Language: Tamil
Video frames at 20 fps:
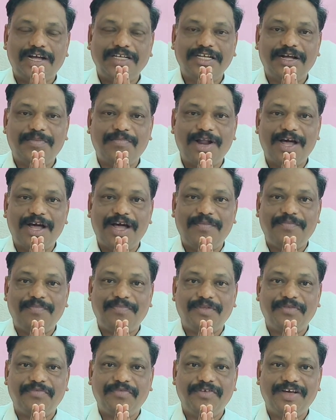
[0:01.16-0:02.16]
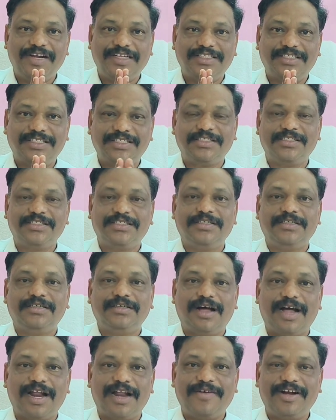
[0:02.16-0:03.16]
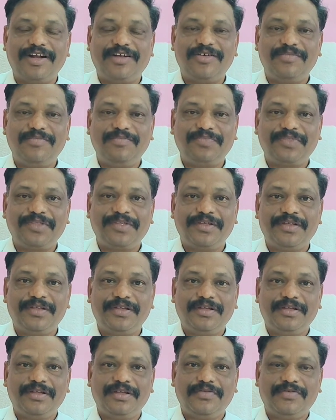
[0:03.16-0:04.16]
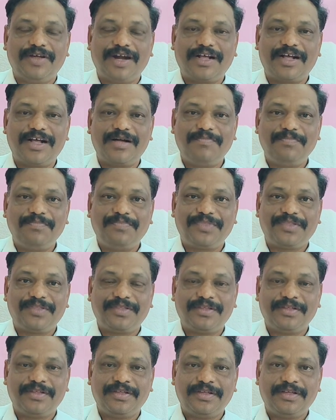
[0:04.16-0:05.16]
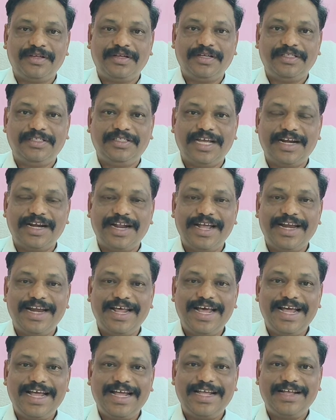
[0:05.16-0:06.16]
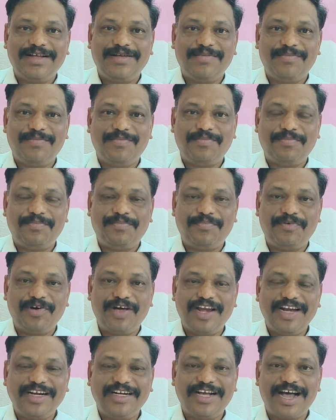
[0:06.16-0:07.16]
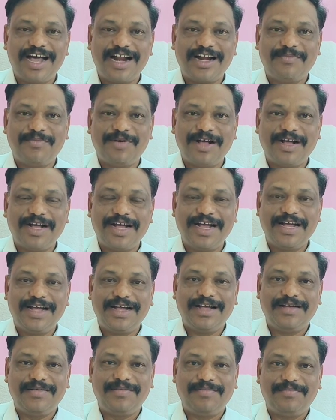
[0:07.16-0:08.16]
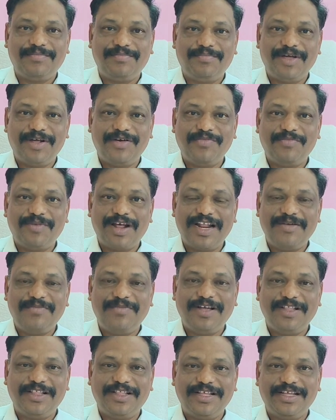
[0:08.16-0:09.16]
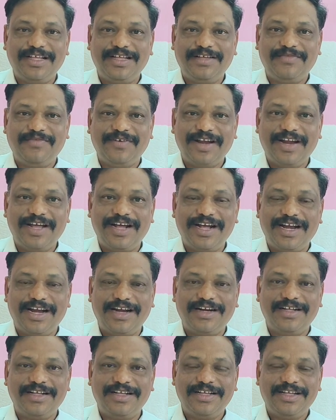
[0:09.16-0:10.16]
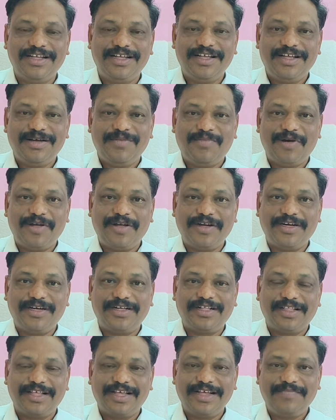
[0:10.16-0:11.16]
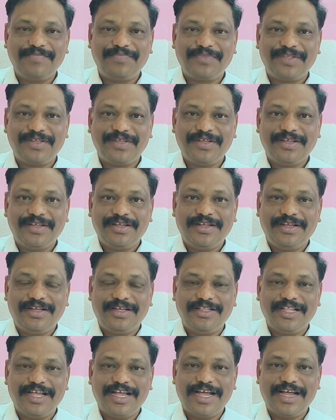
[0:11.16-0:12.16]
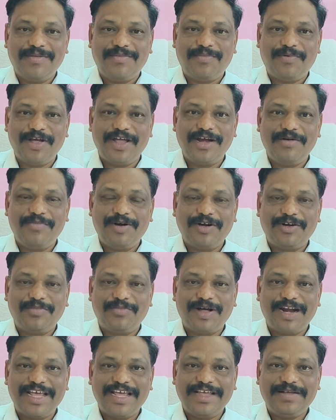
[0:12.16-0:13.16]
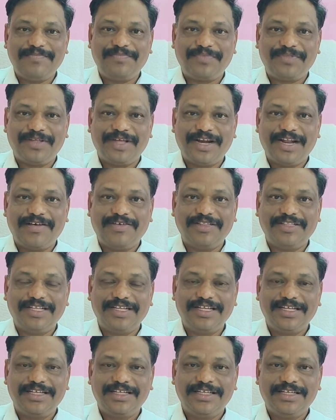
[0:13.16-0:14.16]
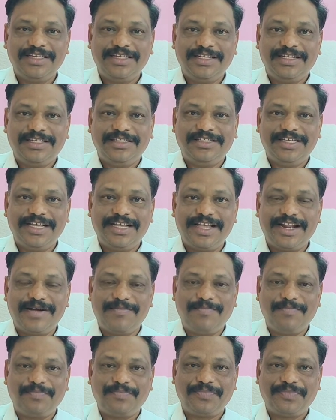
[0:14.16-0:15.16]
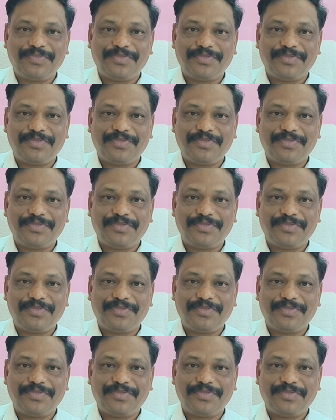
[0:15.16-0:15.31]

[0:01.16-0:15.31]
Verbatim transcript: வாய்ஸ் ஆப்லா வியூவர்ஸ் அனைவருக்கும் வணக்கம் சென்னையில் புயலின் காரணமாக பெரும் மழை பெய்து வெள்ளங்கள் போய்கிட்டு இருக்குது இந்த புயல் மற்றும் மழை எல்லாம் வந்து சீக்கிரம்